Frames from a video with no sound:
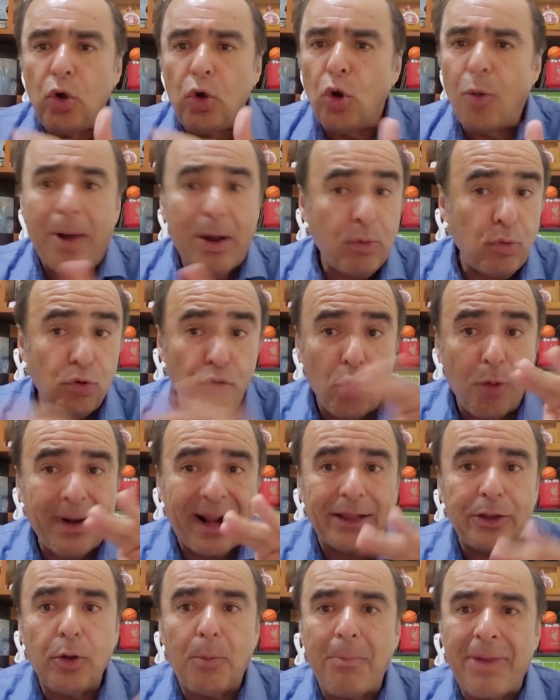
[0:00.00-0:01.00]
lo vacunó
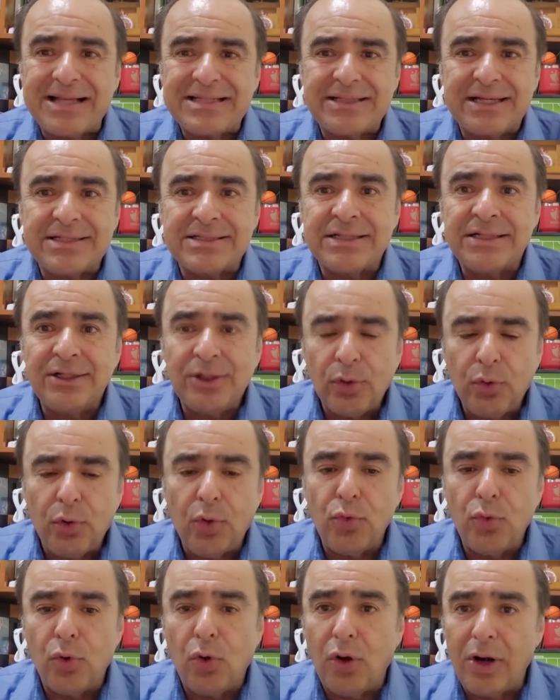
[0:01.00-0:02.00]
Brandon Vázquez
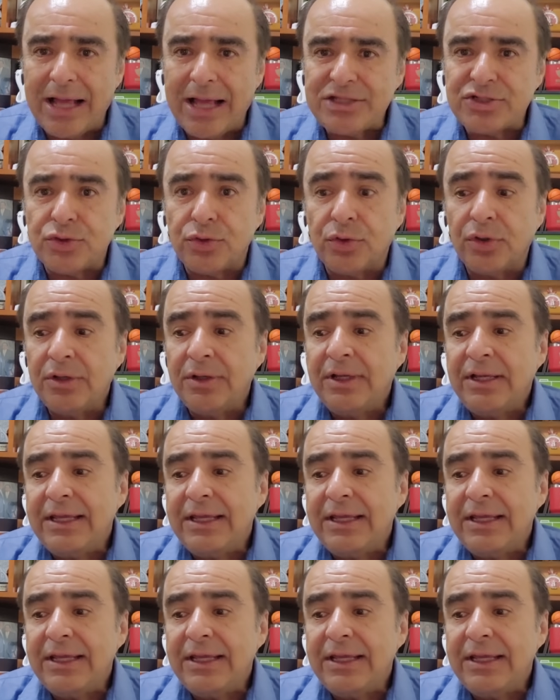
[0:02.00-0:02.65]
con un golazo.